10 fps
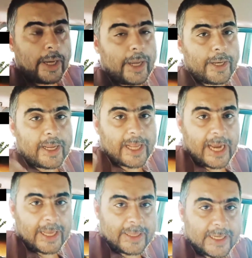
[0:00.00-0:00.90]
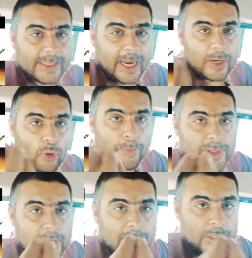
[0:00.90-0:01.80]
نتحدث عن أمة
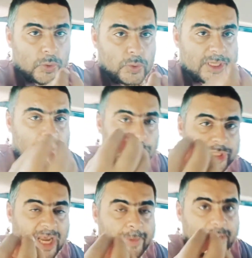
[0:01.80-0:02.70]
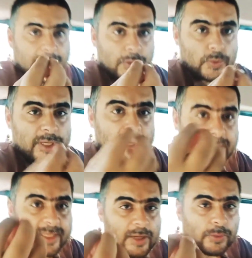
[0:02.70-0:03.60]
الهكسوس أو شعب الهكسوس الذي
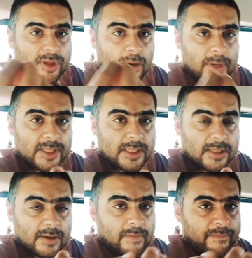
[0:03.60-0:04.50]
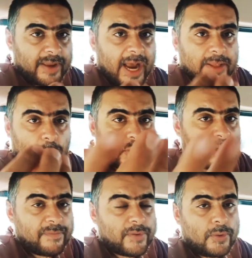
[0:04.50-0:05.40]
استوطن مصر في أحد الأسر
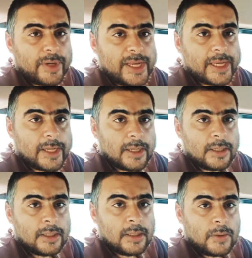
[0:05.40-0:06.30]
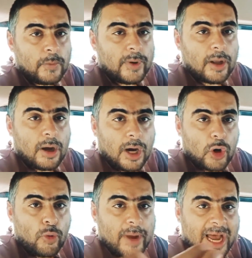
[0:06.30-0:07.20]
الفرعونية واللي
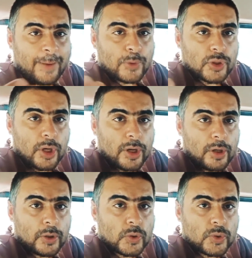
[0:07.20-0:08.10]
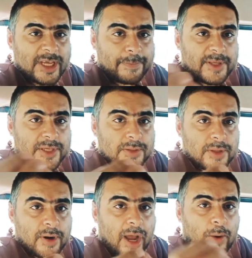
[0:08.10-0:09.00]
قهرهم أحمس قاهر الهكسوس ابن سقن
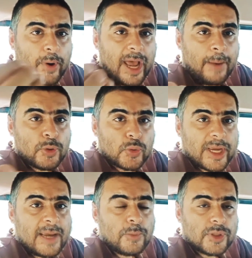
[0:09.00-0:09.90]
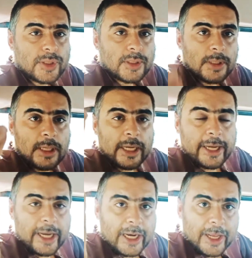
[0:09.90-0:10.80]
راعي وأحمس وكاموس
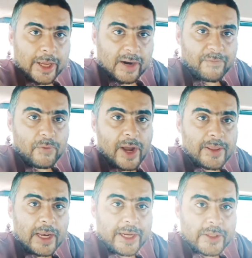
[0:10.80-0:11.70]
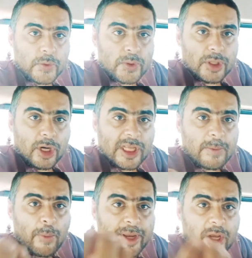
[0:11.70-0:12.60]
اللي نعرفه أن الهكسوس قدموا
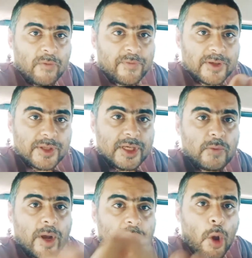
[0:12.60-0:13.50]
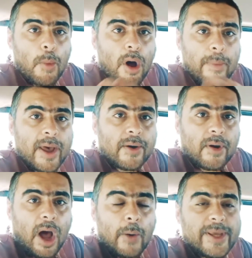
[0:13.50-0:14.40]
من جنوب فلسطين وأنهم قبائل
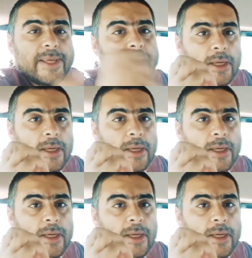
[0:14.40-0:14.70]
رعوية